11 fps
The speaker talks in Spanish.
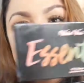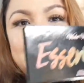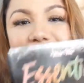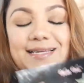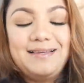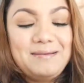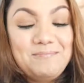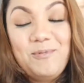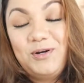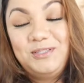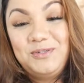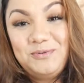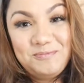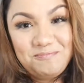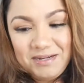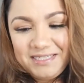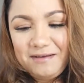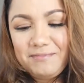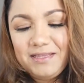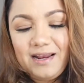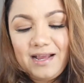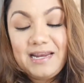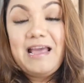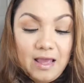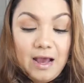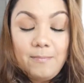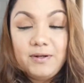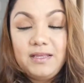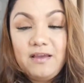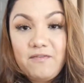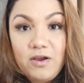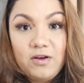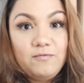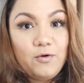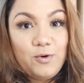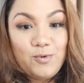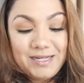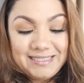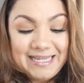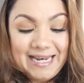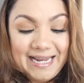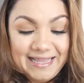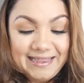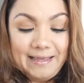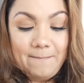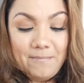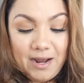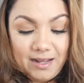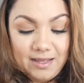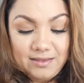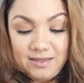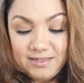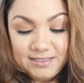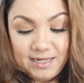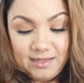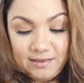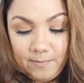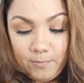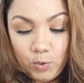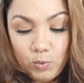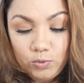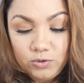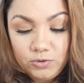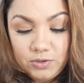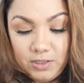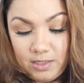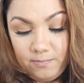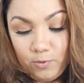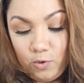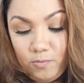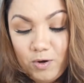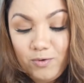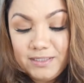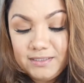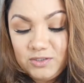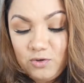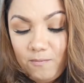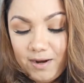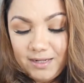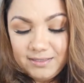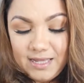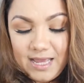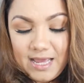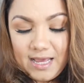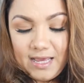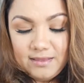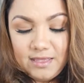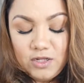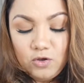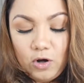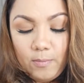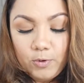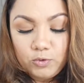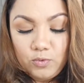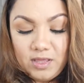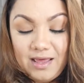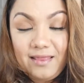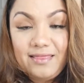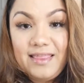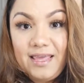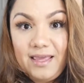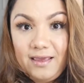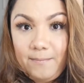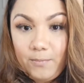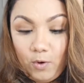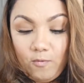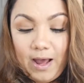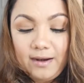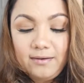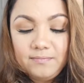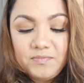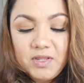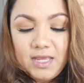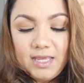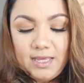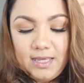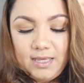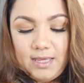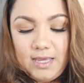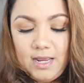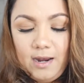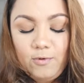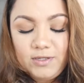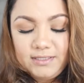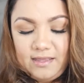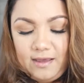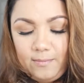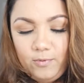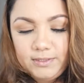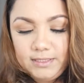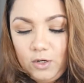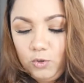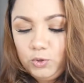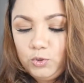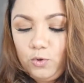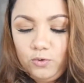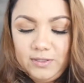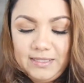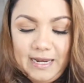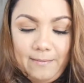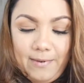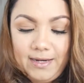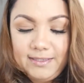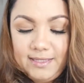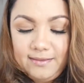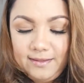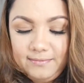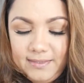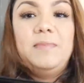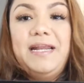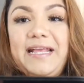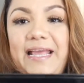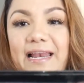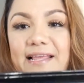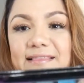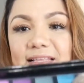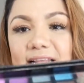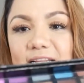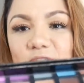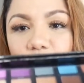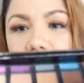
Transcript: así que por eso básicamente la quería Aparte que Violet es una excelente marca, tiene excelentes productos, eh, por lo menos en sombras, que he tenido la oportunidad de probar. Y les voy a enseñar pues los tonos de la paletita. Miren qué linda, trae su